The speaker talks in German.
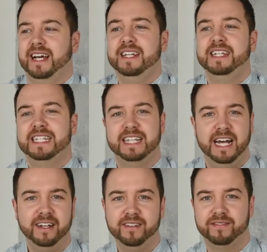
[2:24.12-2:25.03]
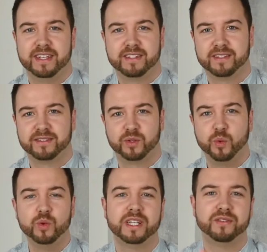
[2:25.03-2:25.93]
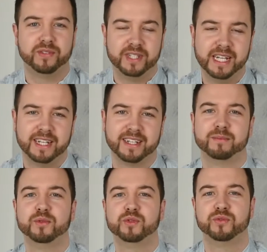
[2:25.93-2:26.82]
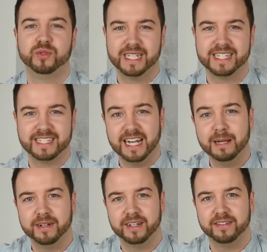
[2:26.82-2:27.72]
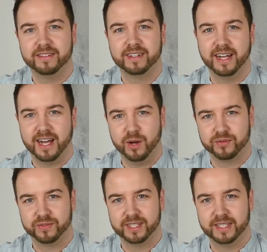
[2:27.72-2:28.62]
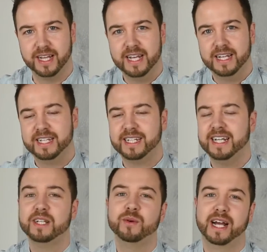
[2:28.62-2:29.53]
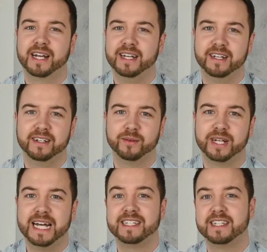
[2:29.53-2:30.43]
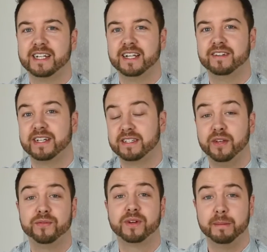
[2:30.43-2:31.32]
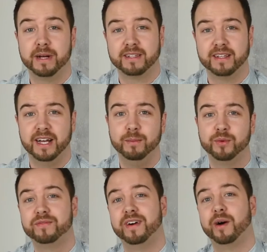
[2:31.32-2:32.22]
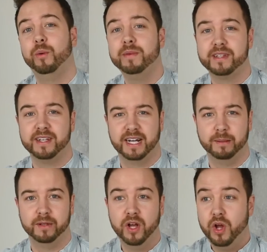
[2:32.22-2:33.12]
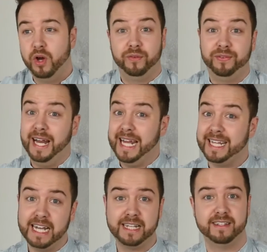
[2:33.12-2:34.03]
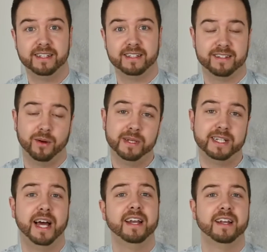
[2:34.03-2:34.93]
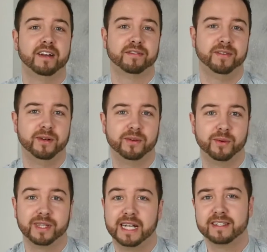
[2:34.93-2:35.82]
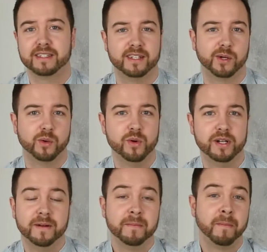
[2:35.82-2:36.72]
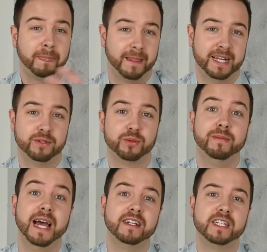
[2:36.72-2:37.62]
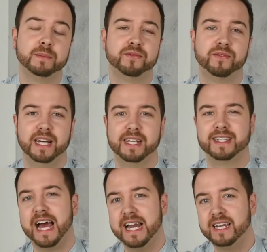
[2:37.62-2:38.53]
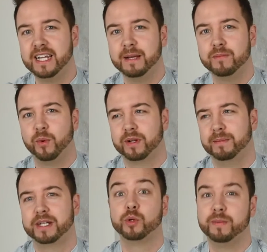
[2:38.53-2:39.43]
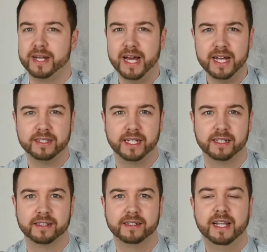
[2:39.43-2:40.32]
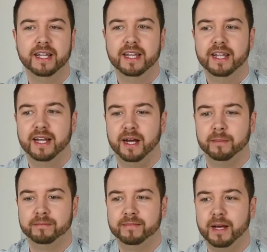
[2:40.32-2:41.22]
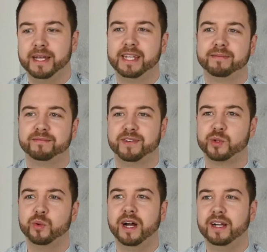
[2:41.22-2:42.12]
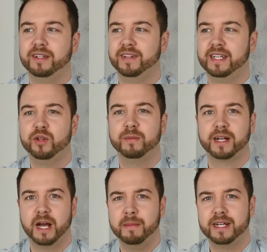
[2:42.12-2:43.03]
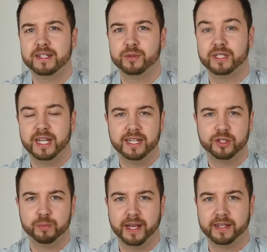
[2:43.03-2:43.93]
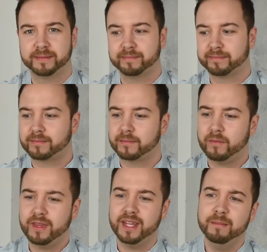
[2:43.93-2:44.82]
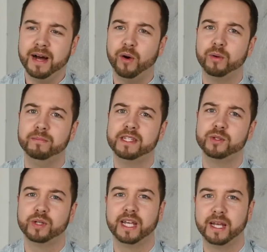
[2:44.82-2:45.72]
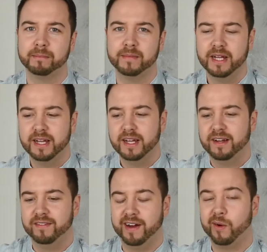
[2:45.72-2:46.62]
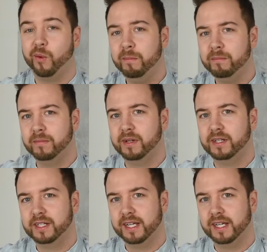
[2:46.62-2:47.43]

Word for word: kann ich nicht sagen, was gut ist für dich. Das musst du für dich selber herausfinden. Ich kann dir nur erklären oder erzählen, was ich für Kameras habe und warum ich die habe. Und vielleicht deckt sich das auch mit deinen Anforderungen. Dann ist es ja cool. Dann kannst du meine Tipps vielleicht annehmen oder mal drüber nachdenken. Ähm, aber ich versuche halt, wenn ich über Kameras oder Technik spreche, immer auch mitzugeben, warum